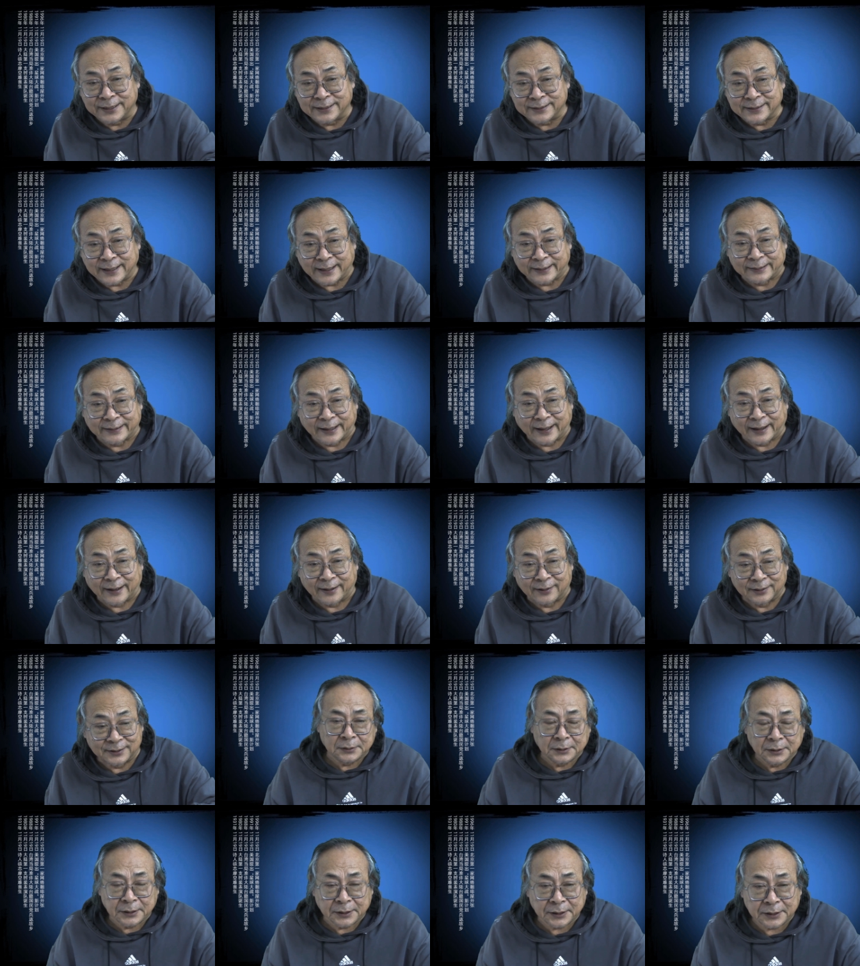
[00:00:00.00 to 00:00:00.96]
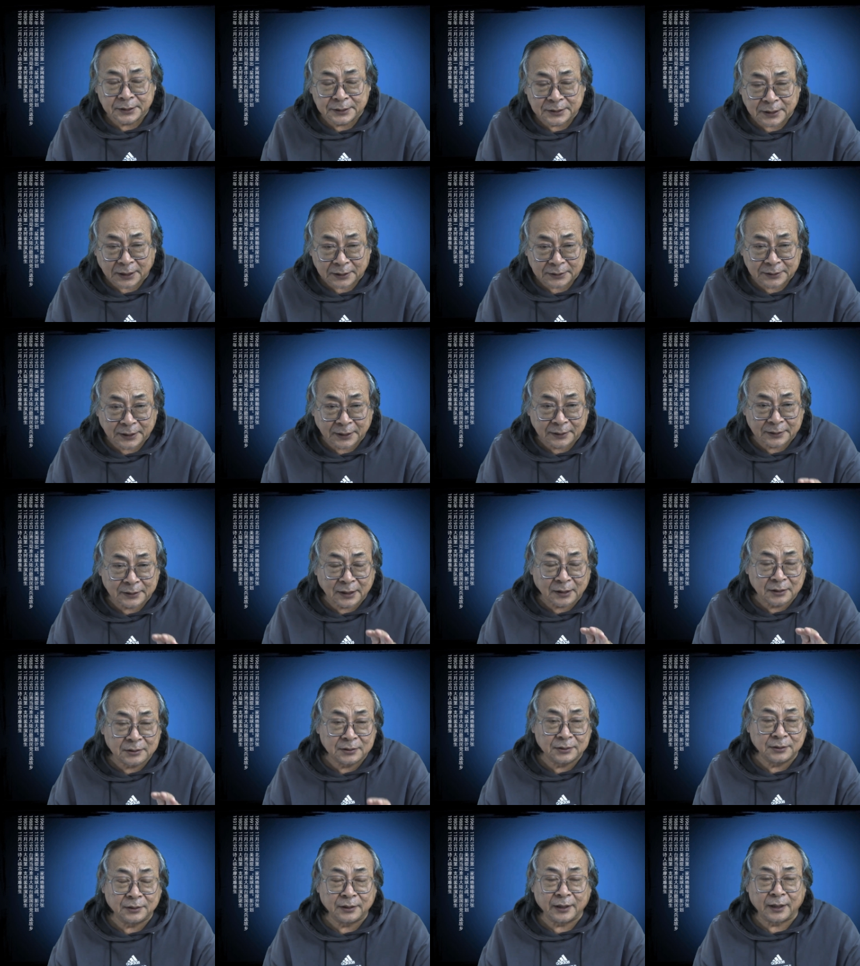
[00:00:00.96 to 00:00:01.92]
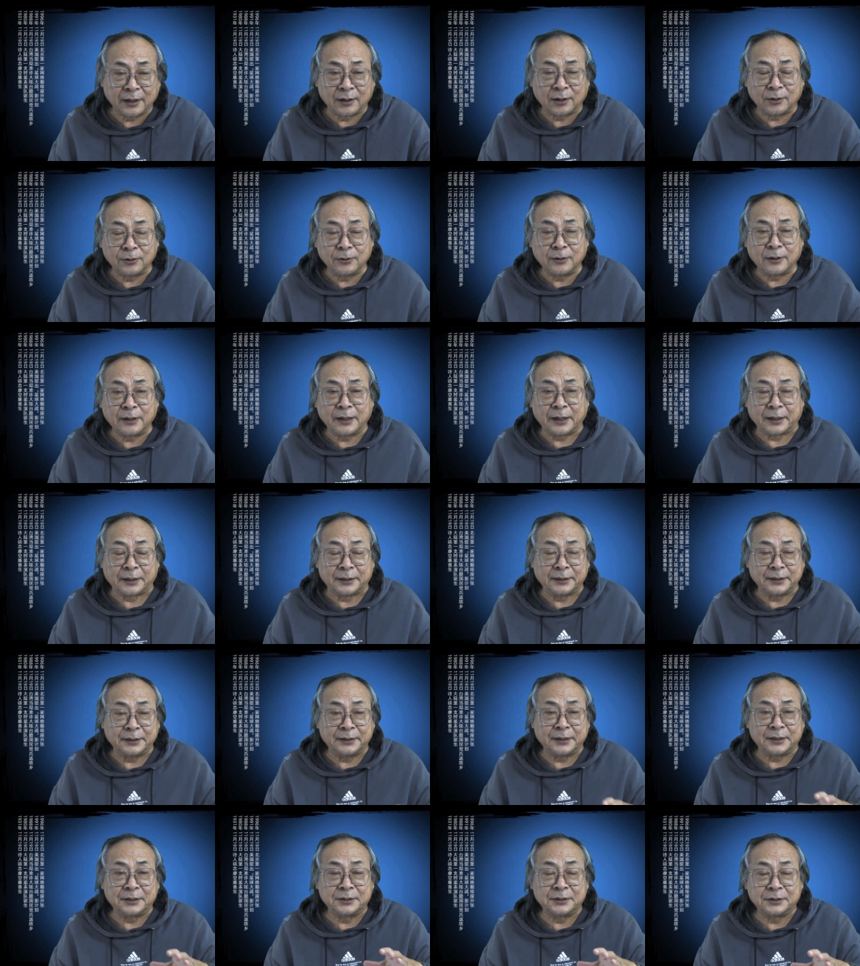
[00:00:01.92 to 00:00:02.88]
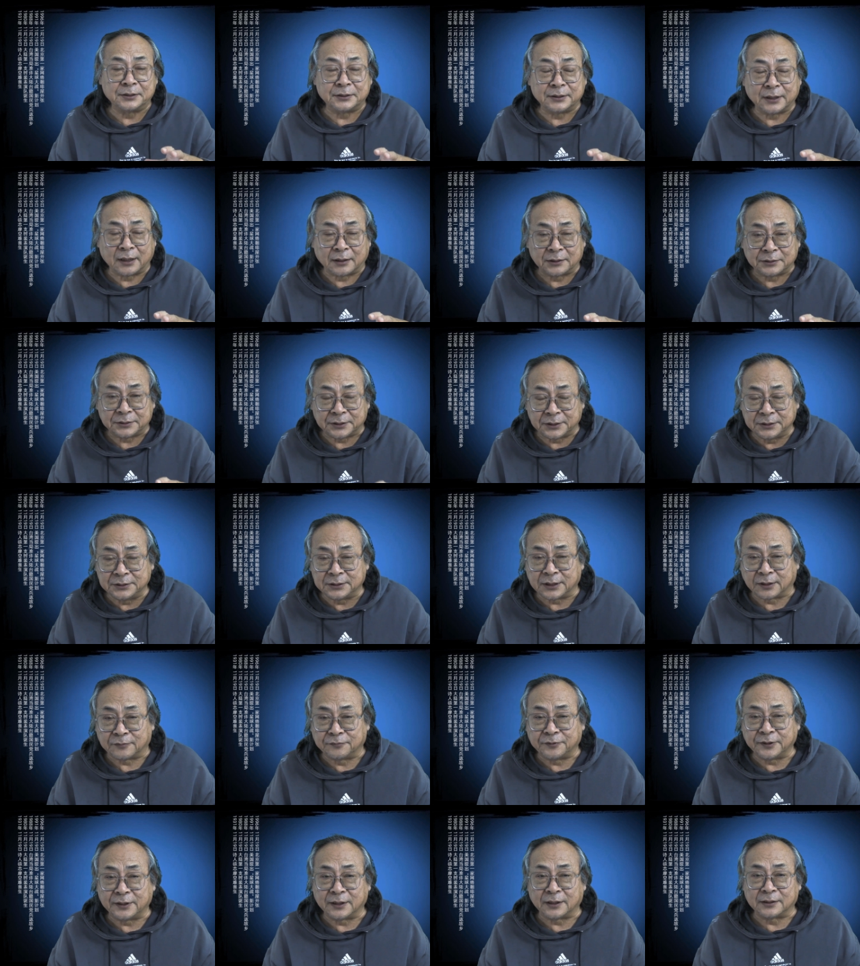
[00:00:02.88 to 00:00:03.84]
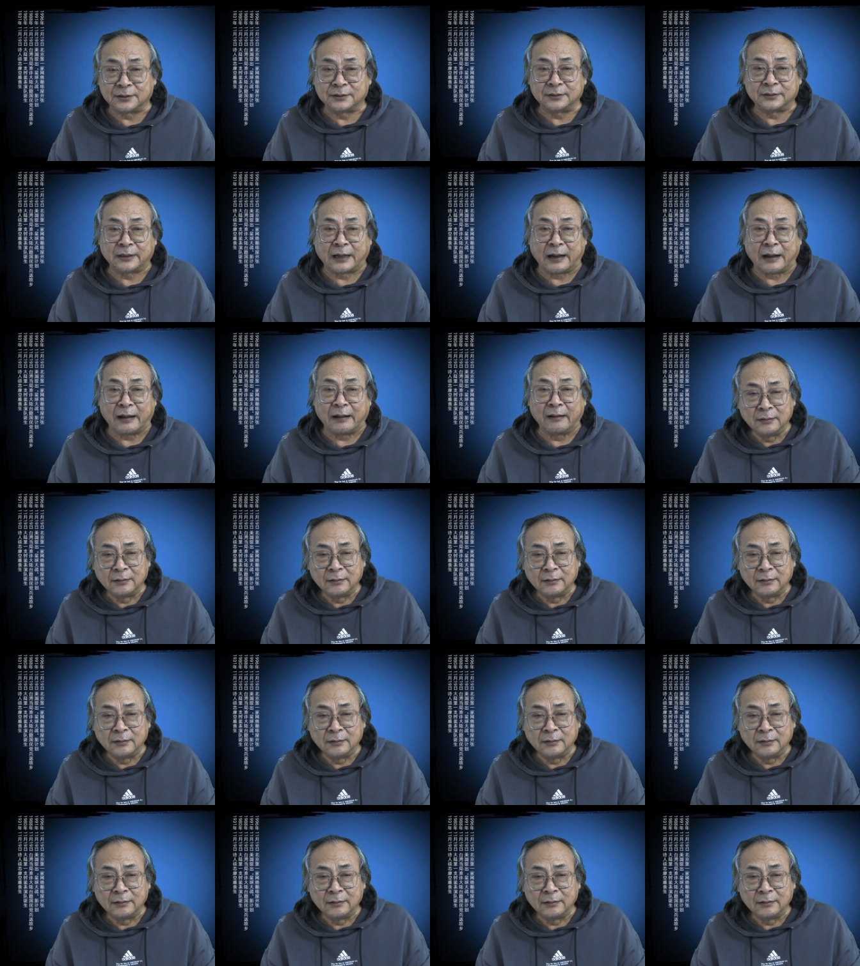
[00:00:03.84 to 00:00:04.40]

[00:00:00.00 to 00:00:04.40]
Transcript: 题再谈啊。可以想见，当时这个欧阳海这件事件啊影响非常之大。